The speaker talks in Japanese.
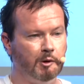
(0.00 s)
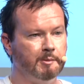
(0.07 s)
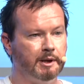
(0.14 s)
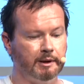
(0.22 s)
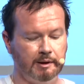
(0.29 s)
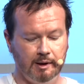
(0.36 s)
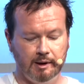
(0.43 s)

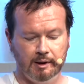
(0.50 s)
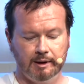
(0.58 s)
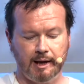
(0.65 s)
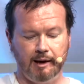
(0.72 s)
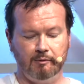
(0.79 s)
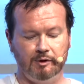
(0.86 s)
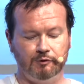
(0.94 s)
まあ、そういった
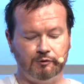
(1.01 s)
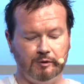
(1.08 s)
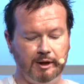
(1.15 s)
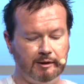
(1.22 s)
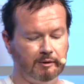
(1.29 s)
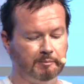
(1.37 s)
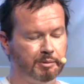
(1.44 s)
進化の
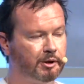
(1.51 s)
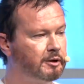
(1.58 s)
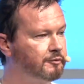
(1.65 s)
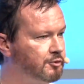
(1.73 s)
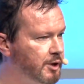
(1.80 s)
プロセスがあるわけで